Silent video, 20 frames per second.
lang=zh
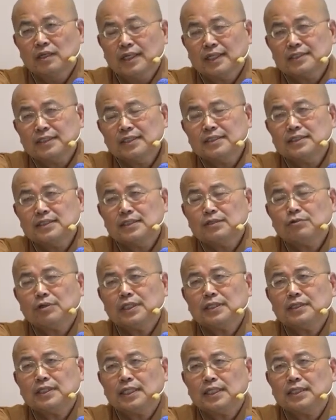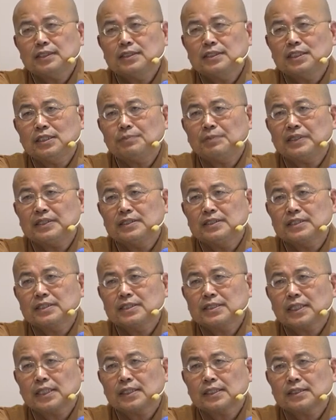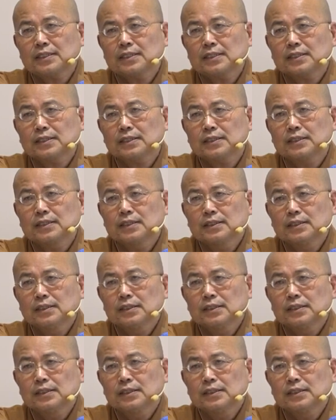养成习惯，它基本上